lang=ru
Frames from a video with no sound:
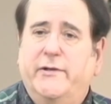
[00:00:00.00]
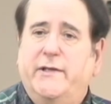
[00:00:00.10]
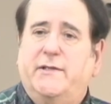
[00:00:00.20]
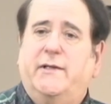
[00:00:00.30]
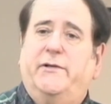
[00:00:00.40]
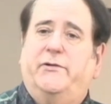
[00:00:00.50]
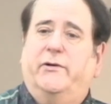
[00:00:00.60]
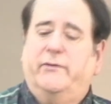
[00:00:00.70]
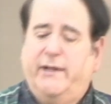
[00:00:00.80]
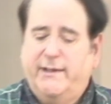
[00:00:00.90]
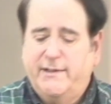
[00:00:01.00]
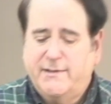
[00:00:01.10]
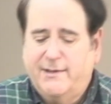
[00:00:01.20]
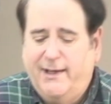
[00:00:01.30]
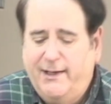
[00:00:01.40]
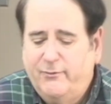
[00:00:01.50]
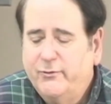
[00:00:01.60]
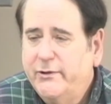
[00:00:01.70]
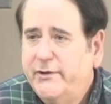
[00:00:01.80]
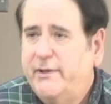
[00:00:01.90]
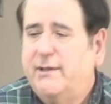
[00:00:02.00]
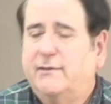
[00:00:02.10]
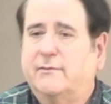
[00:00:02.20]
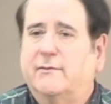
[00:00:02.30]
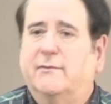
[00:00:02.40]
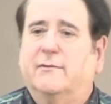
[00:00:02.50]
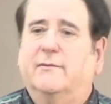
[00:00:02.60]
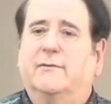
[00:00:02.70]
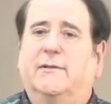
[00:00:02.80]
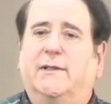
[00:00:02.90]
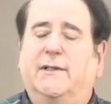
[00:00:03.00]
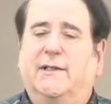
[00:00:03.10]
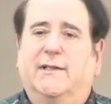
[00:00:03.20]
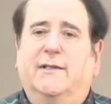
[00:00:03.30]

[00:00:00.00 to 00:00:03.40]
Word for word: Не раскалывайте церковь по этому